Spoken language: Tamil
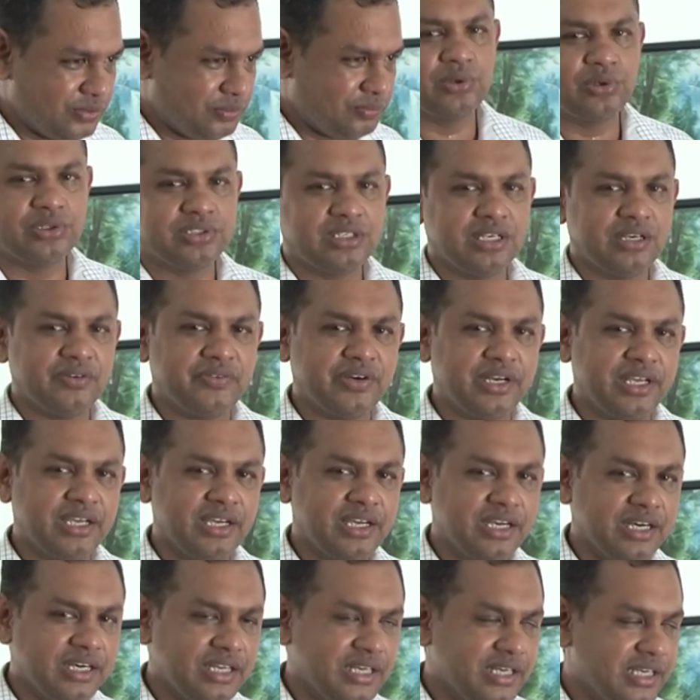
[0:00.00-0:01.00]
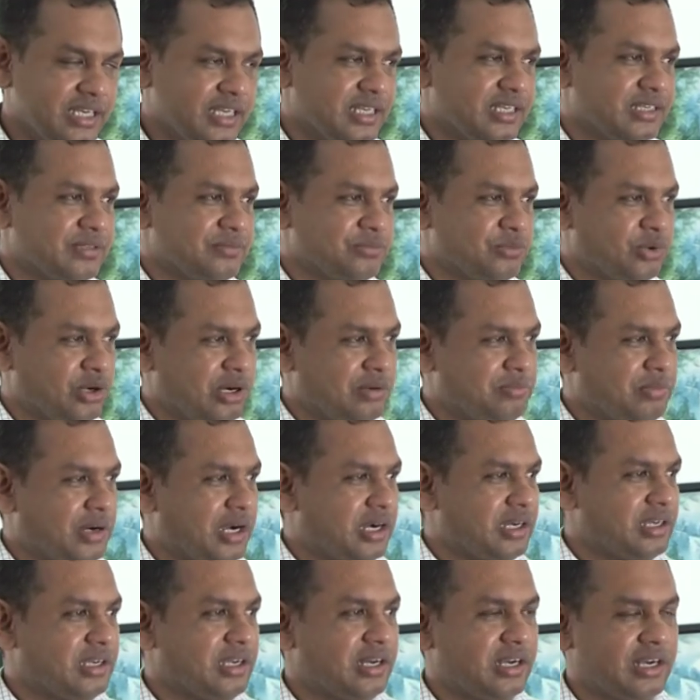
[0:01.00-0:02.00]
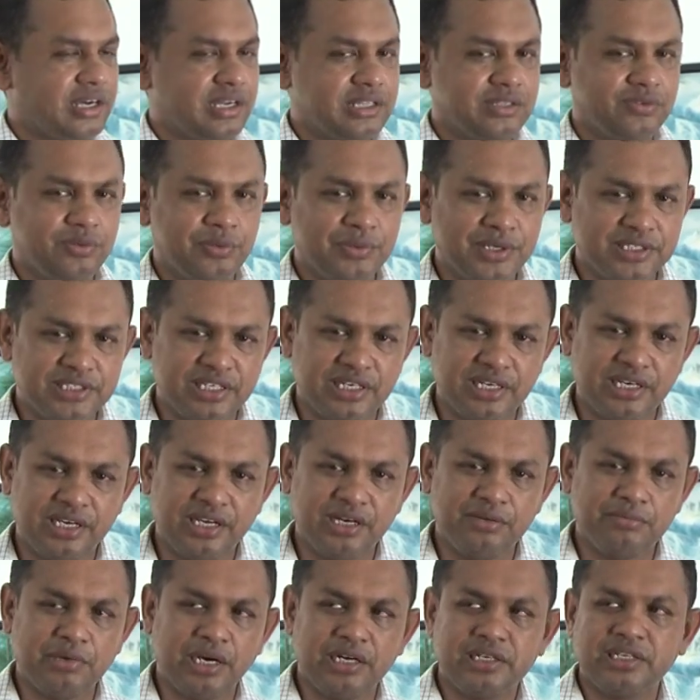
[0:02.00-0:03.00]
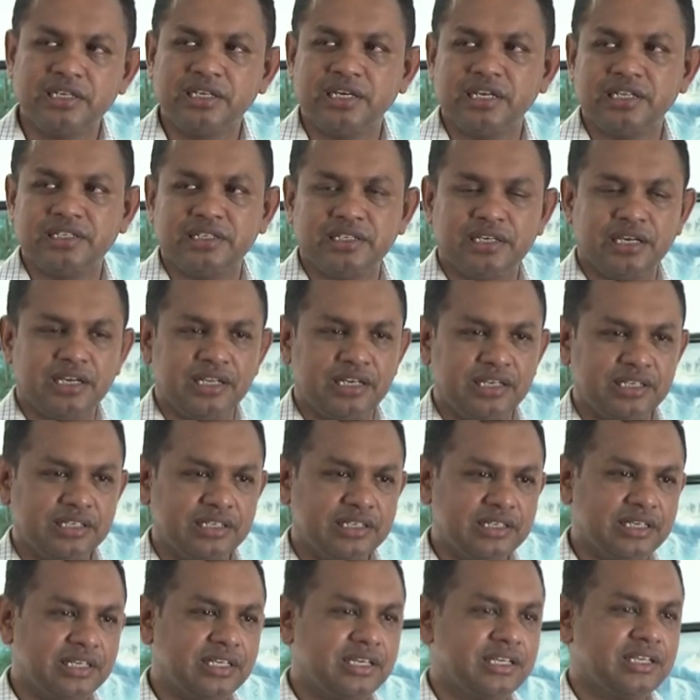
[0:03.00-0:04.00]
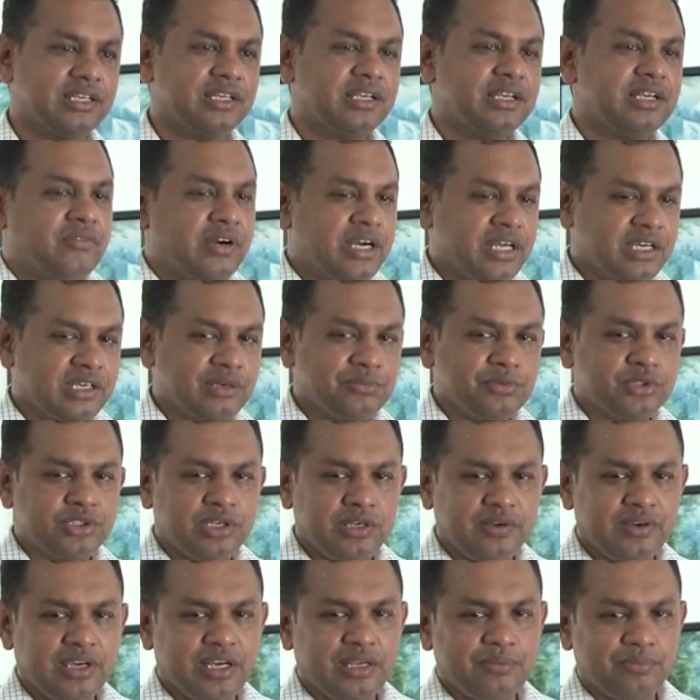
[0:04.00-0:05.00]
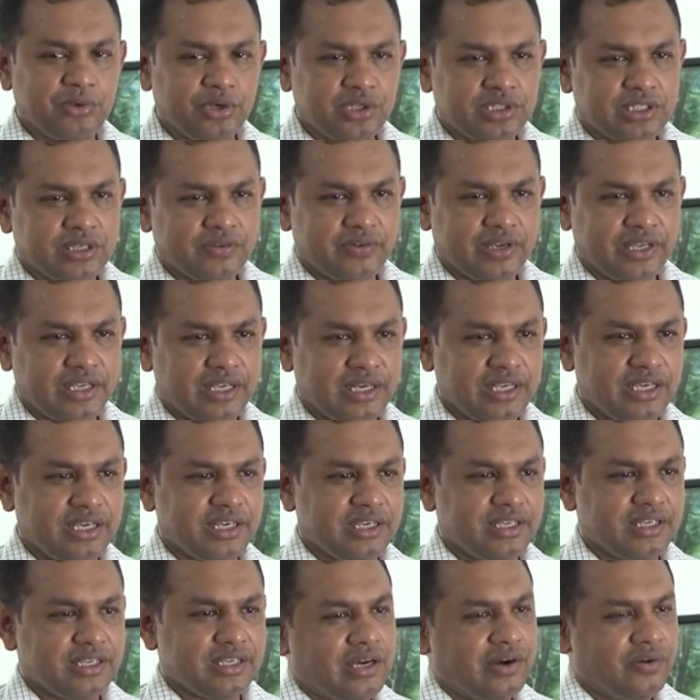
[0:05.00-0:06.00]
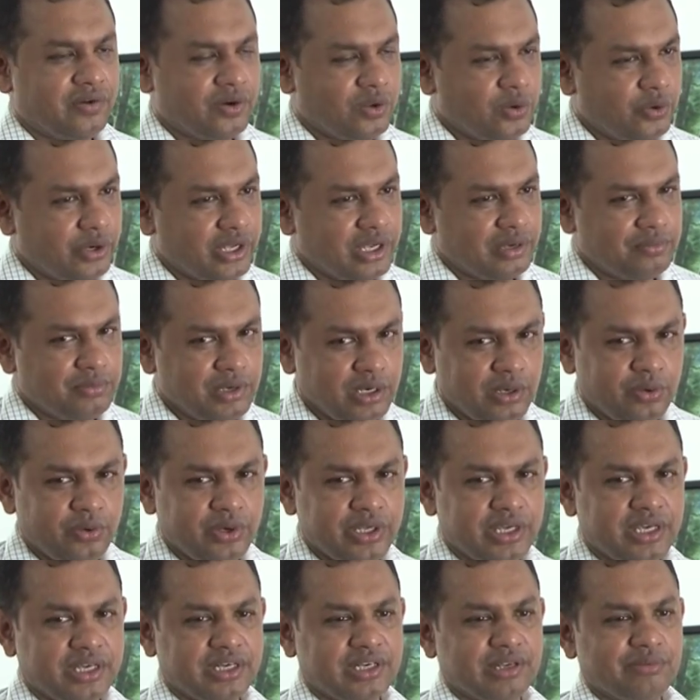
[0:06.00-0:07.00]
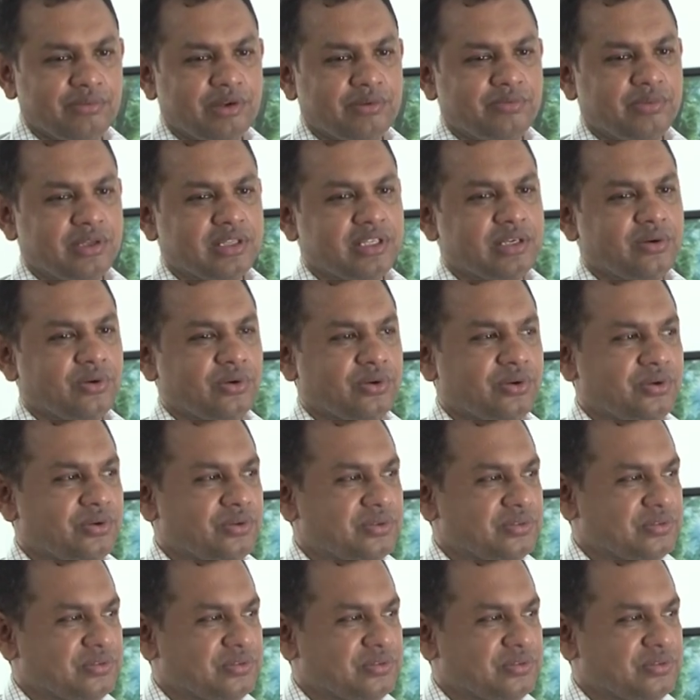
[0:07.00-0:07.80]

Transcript: ஒரு சில விடயங்களிலே முரண்பாடுகள் அல்லது விமர்சனங்கள் மாற்றுக் கருத்துகள் இருக்கின்றன வடக்கு முஸ்லிம்களை பொறுத்தவரையிலே அவர்களுடைய மீள்குடியேற்றம் என்பது ஒரு